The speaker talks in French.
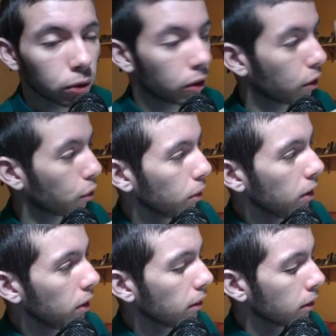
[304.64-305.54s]
euh, très
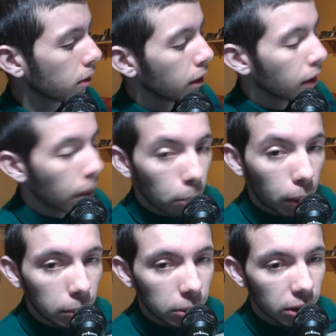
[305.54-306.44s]
solide. Hein. Bon
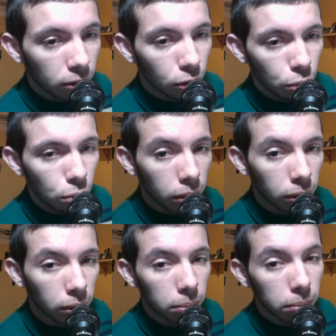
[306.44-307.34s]
après, bien entendu,
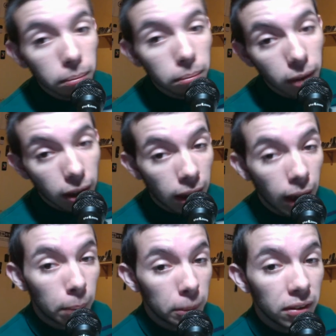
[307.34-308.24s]
la
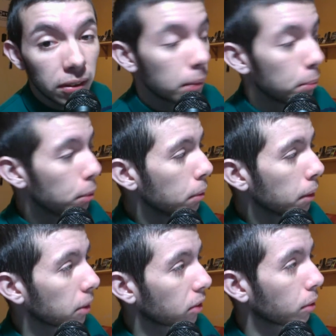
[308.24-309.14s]
rapidité n'y est plus,
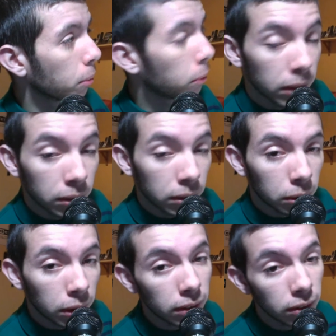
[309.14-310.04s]
hein, parce que bon, hein,
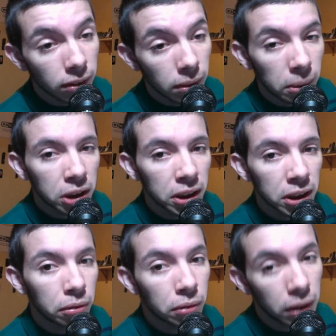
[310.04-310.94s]
voilà, c'est une machine
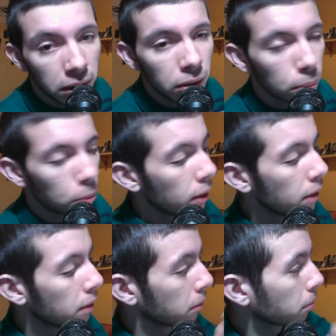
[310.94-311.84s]
qui a vieilli depuis.
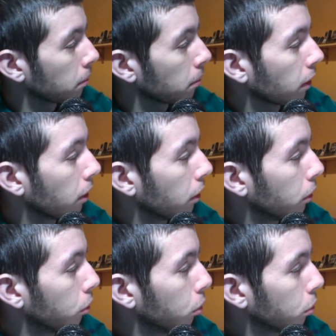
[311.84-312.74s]

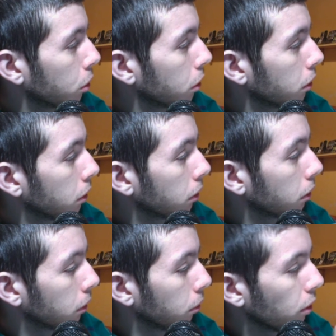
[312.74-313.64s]
Donc
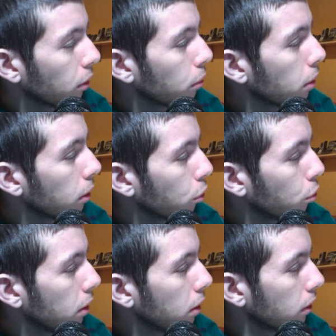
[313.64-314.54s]
nous allons voir de
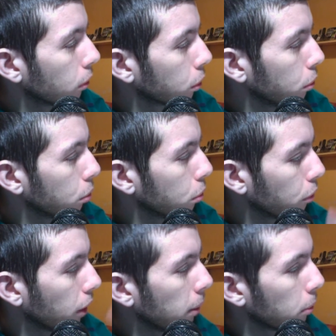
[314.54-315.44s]
suite. Donc je vais vous
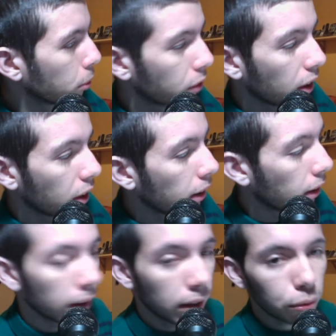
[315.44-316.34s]
confirmer. Bon, vous allez
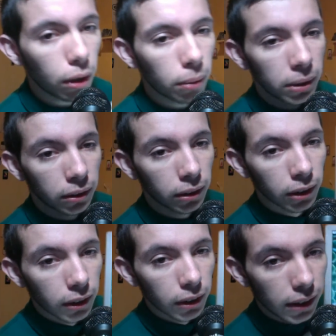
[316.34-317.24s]
rien voir, mais
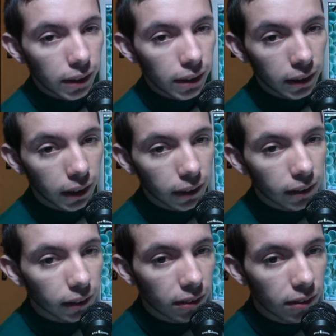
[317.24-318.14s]
les
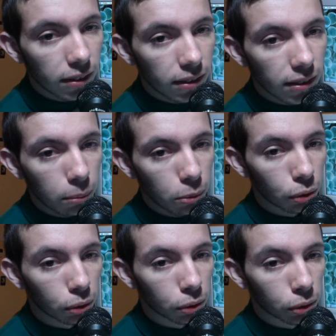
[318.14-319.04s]
caractéristiques système
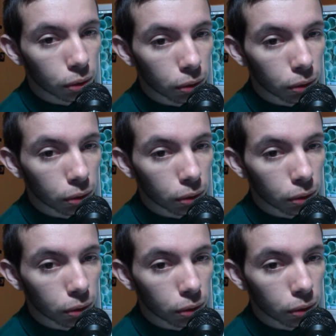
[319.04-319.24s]
de